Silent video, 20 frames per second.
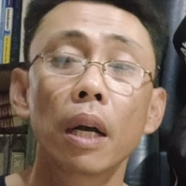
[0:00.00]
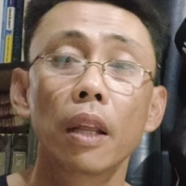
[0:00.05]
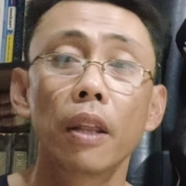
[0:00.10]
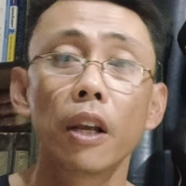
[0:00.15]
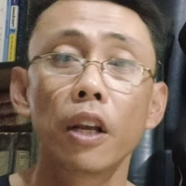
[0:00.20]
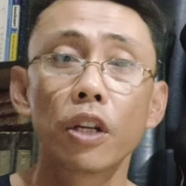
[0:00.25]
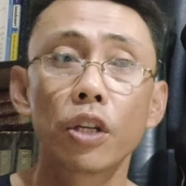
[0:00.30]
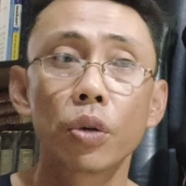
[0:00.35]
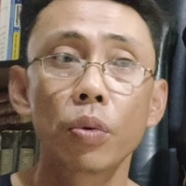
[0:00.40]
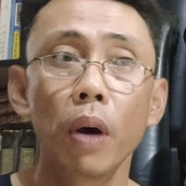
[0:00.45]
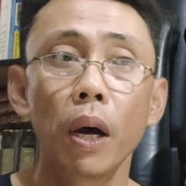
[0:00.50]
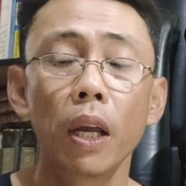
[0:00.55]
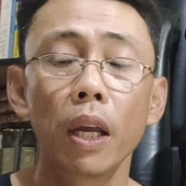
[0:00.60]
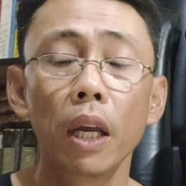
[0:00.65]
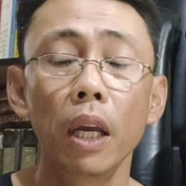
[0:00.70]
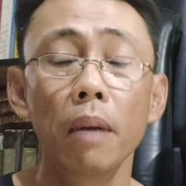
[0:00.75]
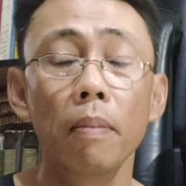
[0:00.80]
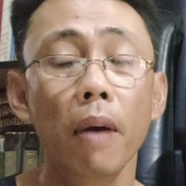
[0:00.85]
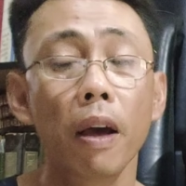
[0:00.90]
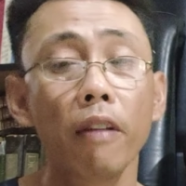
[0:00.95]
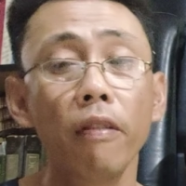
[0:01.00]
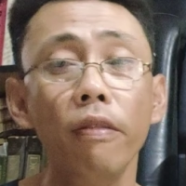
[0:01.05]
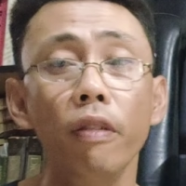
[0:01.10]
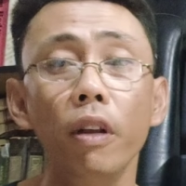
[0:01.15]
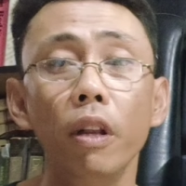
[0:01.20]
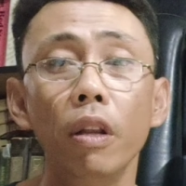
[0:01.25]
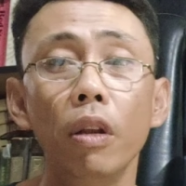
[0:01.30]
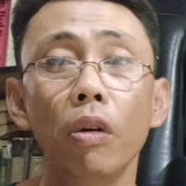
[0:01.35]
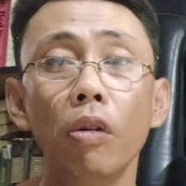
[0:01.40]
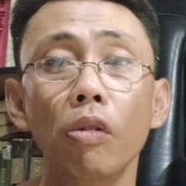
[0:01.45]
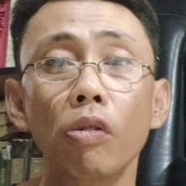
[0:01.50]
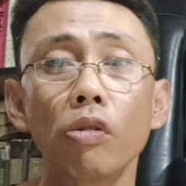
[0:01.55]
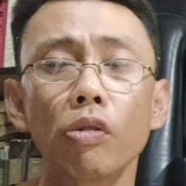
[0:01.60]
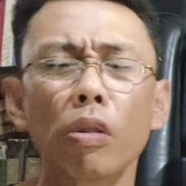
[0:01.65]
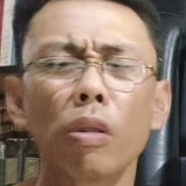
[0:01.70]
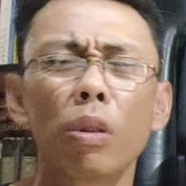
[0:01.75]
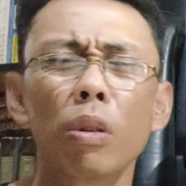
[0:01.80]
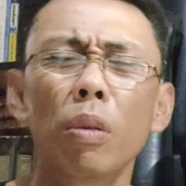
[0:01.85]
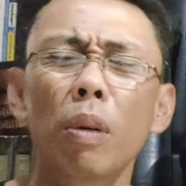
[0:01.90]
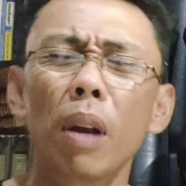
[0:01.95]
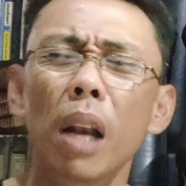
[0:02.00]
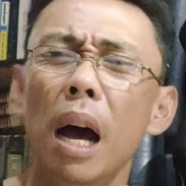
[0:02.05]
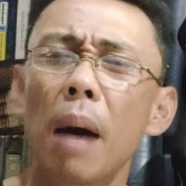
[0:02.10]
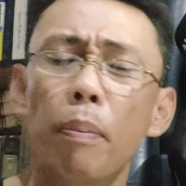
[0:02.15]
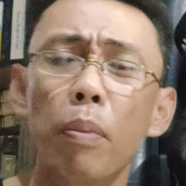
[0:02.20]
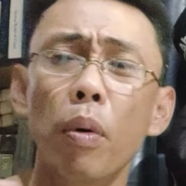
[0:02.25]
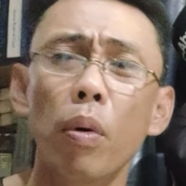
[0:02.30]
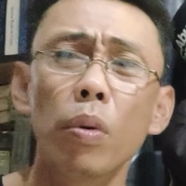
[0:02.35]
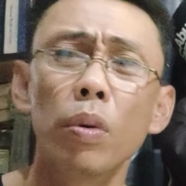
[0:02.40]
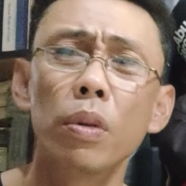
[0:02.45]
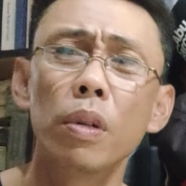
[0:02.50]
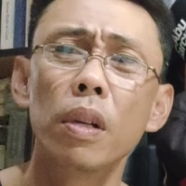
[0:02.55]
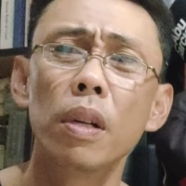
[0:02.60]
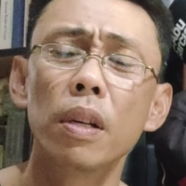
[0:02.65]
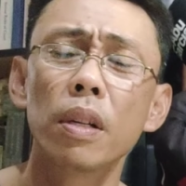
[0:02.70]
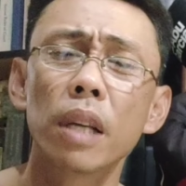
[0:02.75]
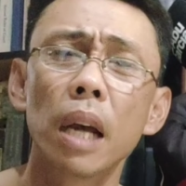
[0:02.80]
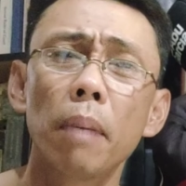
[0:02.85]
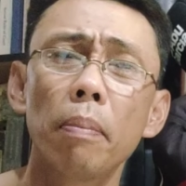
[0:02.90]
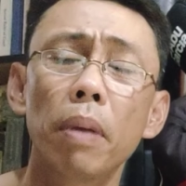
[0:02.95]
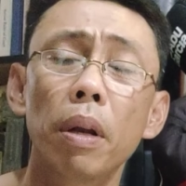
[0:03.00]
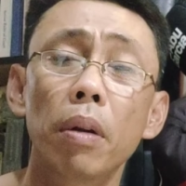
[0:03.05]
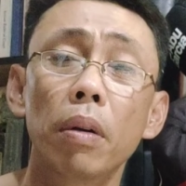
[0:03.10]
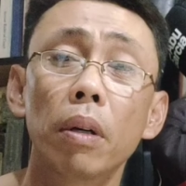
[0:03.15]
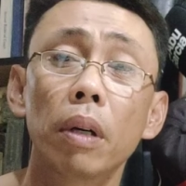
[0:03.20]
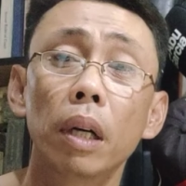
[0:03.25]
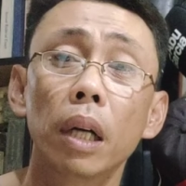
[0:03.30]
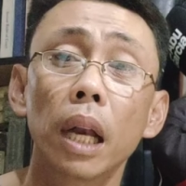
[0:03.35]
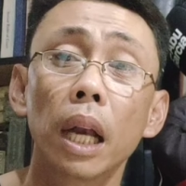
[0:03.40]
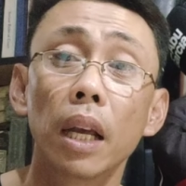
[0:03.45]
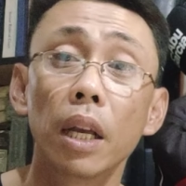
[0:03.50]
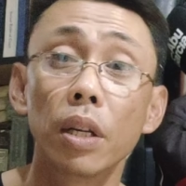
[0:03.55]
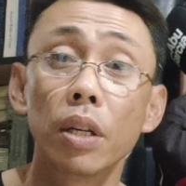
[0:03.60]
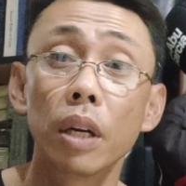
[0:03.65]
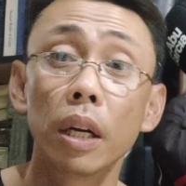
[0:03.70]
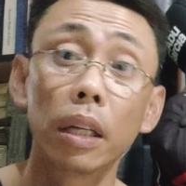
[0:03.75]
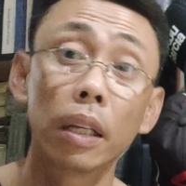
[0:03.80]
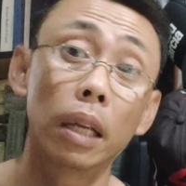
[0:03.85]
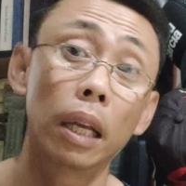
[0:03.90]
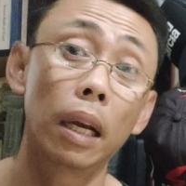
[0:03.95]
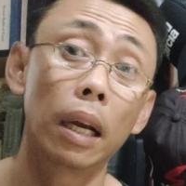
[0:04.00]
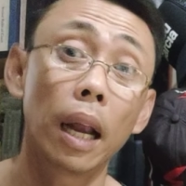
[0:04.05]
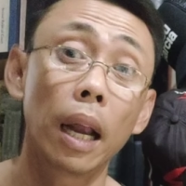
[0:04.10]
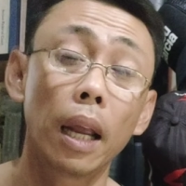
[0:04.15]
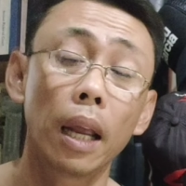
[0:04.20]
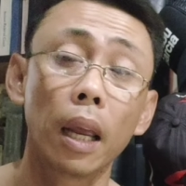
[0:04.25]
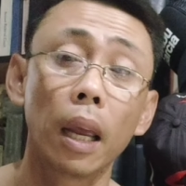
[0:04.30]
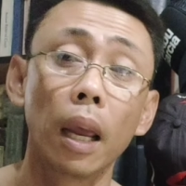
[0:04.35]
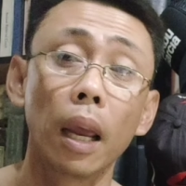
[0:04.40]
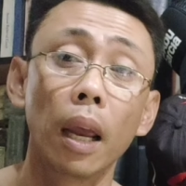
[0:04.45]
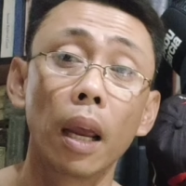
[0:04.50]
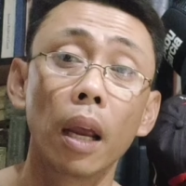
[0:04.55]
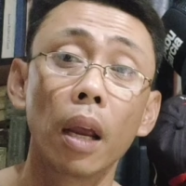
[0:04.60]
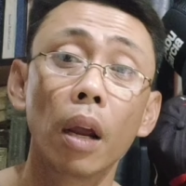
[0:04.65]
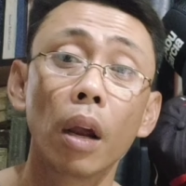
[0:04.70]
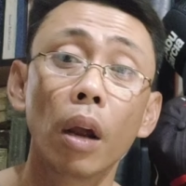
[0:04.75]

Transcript: That's why in my videos, although wala po akong sinasabi ron, lagi siyang direct eh.